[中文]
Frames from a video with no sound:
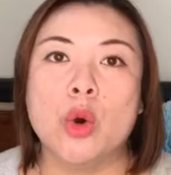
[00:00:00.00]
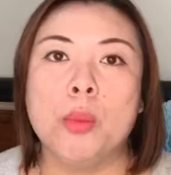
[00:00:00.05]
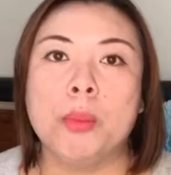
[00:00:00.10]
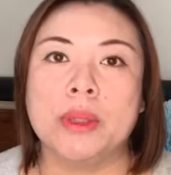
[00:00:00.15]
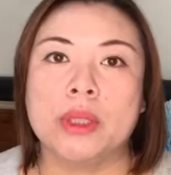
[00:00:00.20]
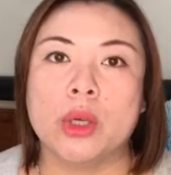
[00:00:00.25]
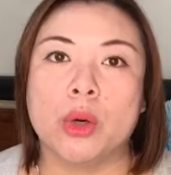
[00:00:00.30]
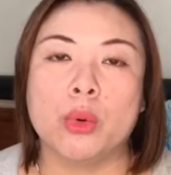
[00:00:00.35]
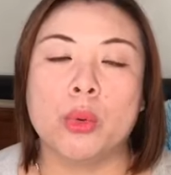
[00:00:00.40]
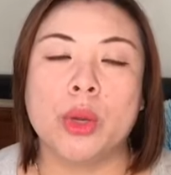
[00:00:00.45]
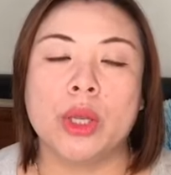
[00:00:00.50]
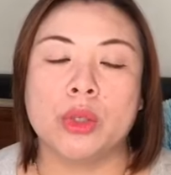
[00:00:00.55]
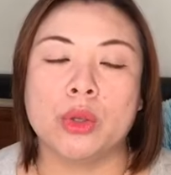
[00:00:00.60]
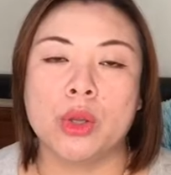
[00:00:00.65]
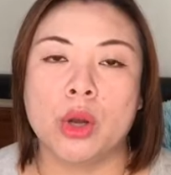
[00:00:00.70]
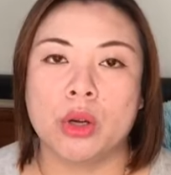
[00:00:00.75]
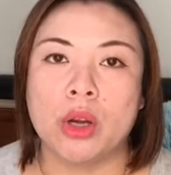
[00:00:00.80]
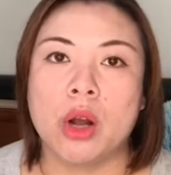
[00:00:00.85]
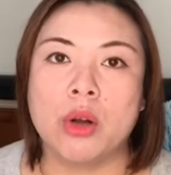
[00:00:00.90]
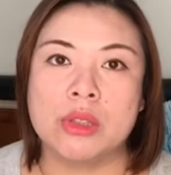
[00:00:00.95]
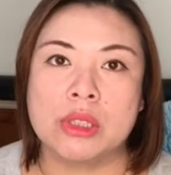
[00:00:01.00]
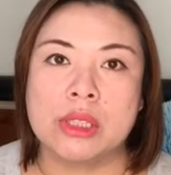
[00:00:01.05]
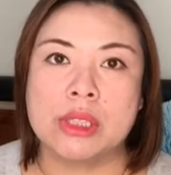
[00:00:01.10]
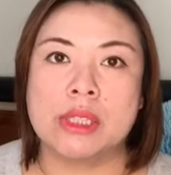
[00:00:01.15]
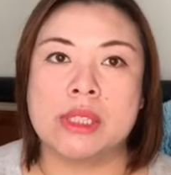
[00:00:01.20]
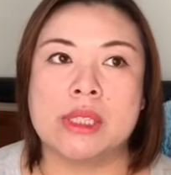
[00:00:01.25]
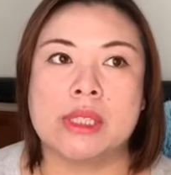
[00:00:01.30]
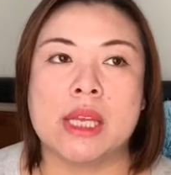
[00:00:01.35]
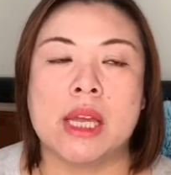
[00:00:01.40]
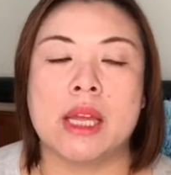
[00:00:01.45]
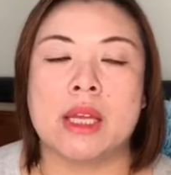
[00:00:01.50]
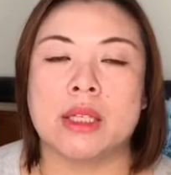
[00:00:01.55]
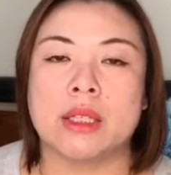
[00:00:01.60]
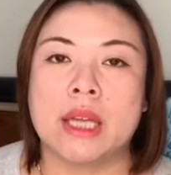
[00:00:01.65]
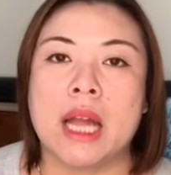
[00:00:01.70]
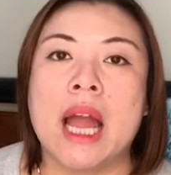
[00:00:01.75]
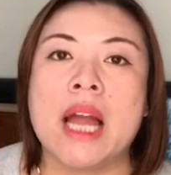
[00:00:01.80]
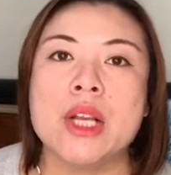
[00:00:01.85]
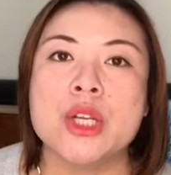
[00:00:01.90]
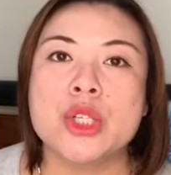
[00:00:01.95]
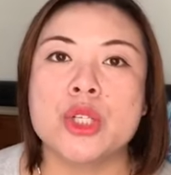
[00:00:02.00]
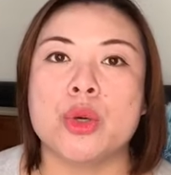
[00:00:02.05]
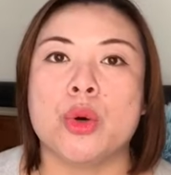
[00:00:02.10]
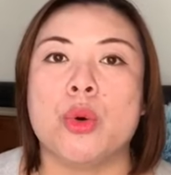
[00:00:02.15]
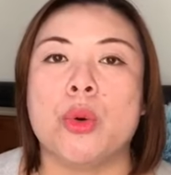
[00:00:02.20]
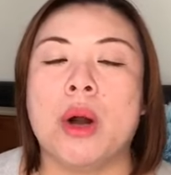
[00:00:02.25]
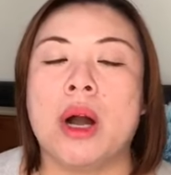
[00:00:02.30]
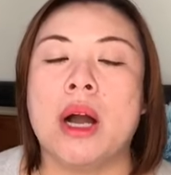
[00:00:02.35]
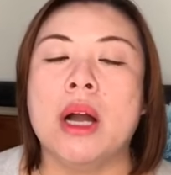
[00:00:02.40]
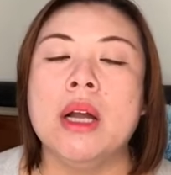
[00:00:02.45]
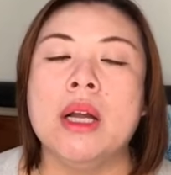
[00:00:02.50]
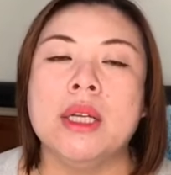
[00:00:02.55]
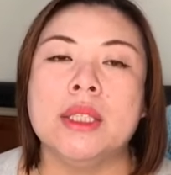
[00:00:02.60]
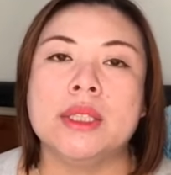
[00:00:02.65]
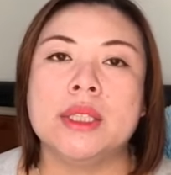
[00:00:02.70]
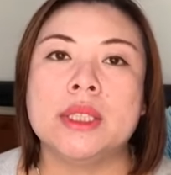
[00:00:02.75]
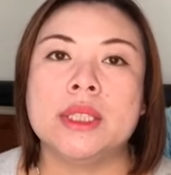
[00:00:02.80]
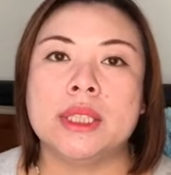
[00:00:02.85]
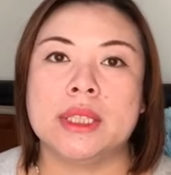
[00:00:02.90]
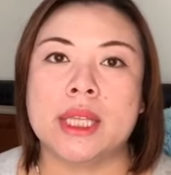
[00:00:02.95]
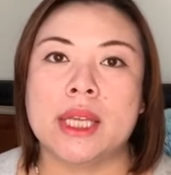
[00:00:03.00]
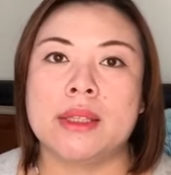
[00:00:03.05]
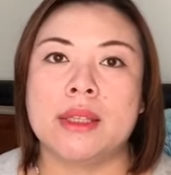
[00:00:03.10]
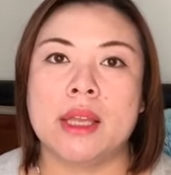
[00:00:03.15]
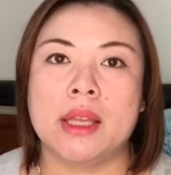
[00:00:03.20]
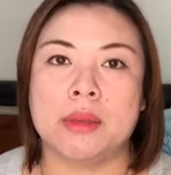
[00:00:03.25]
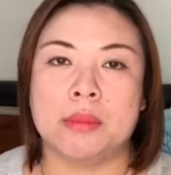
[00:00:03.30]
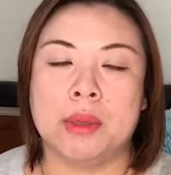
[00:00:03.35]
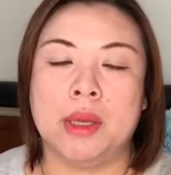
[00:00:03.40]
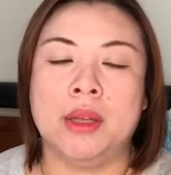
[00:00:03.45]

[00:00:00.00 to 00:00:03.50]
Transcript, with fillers: 工比较贵，都要靠自己在看守啊，自己在店里